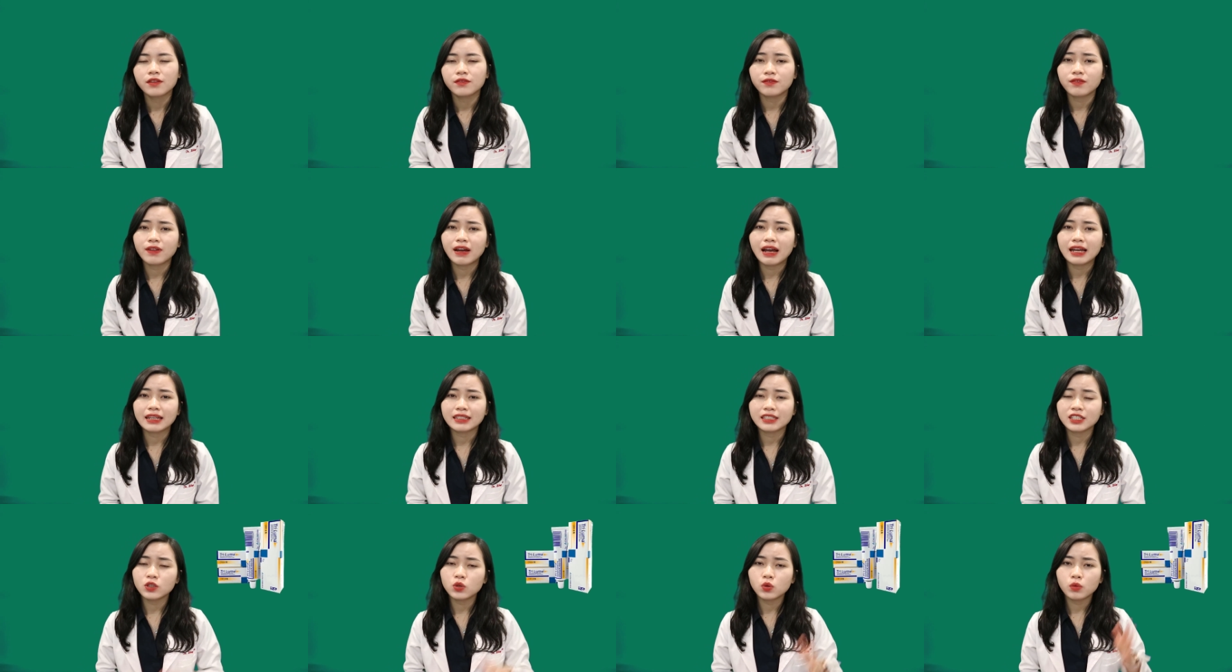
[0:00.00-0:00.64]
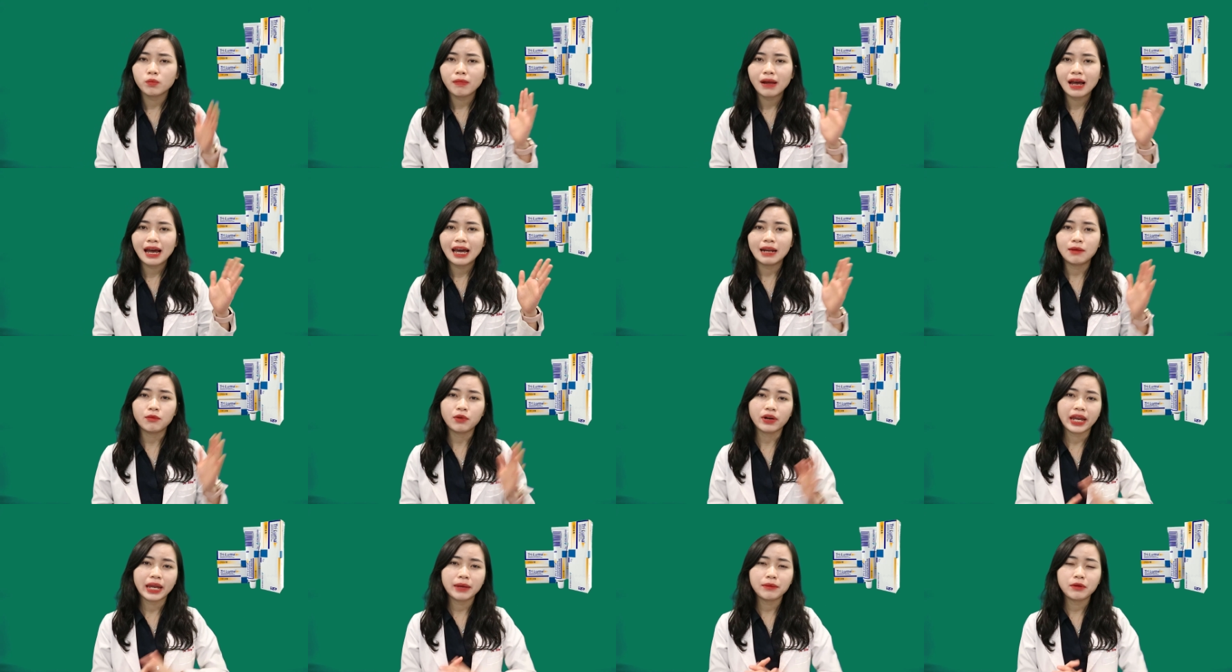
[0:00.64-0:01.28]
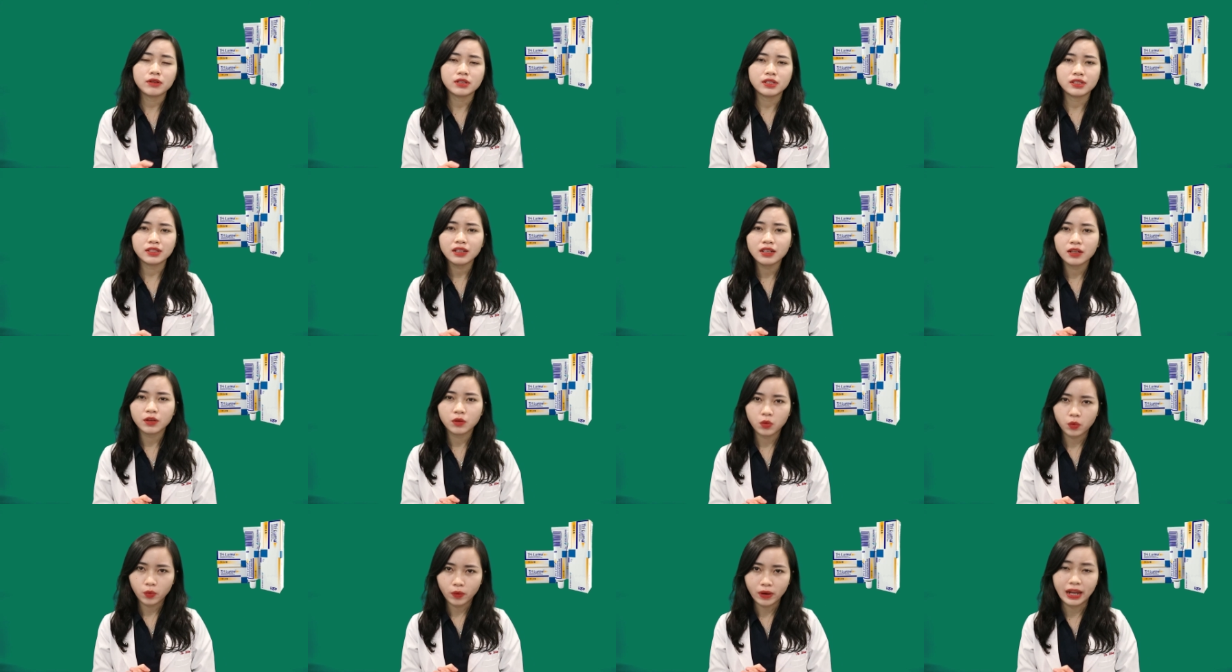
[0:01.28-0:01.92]
Và Triluma là một kem điều trị rất là
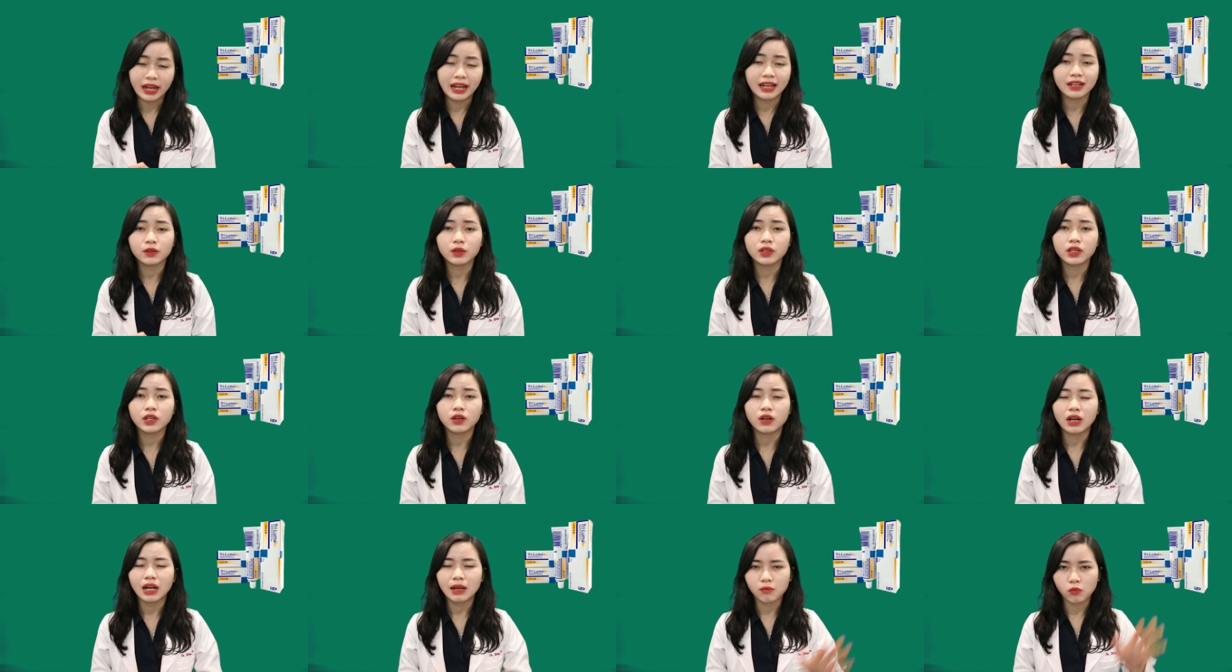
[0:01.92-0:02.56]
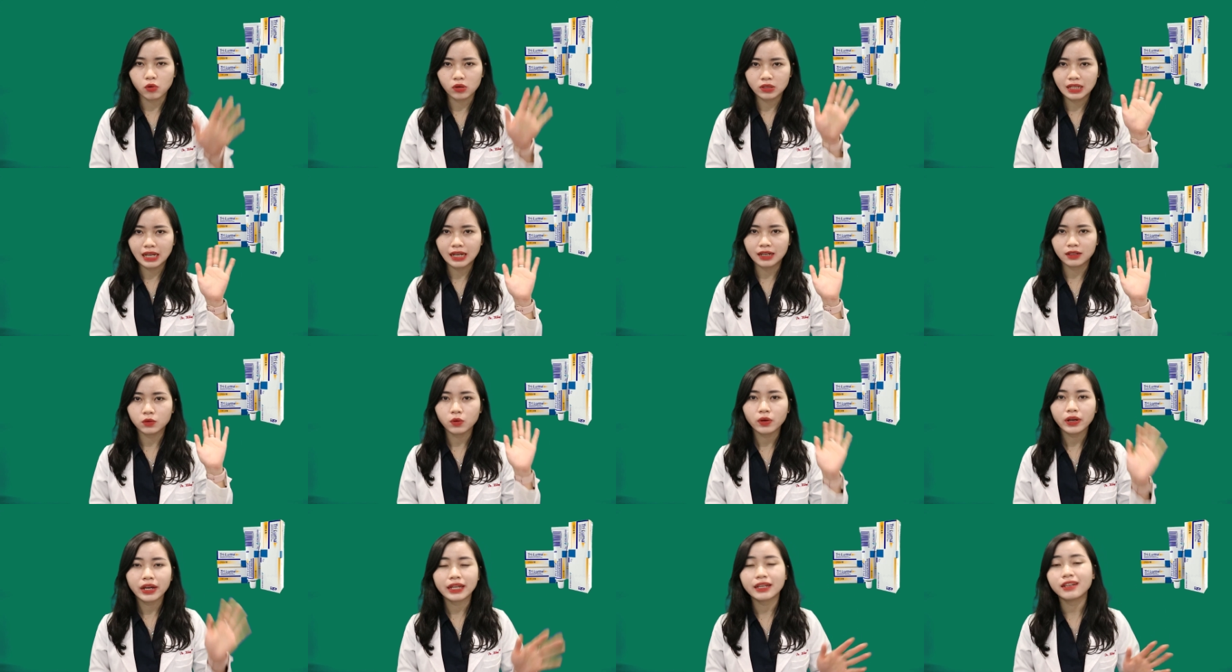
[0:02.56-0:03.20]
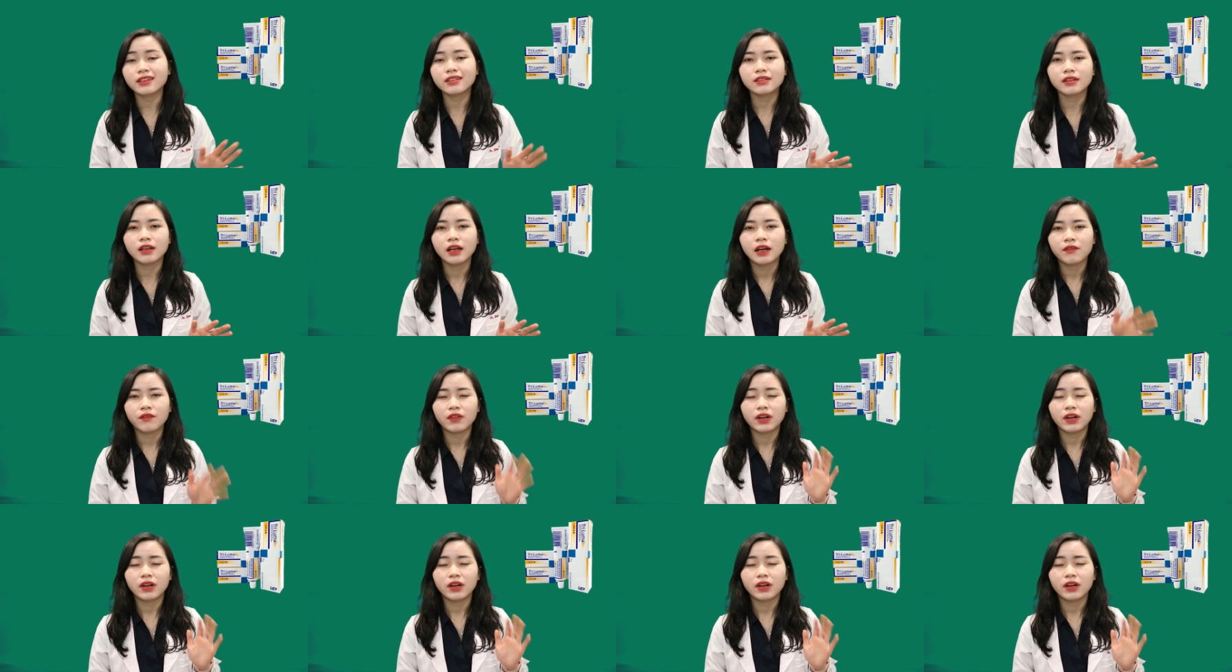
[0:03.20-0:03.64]
hiệu quả, tuy nhiên nó là một dạng thuốc kê đơn.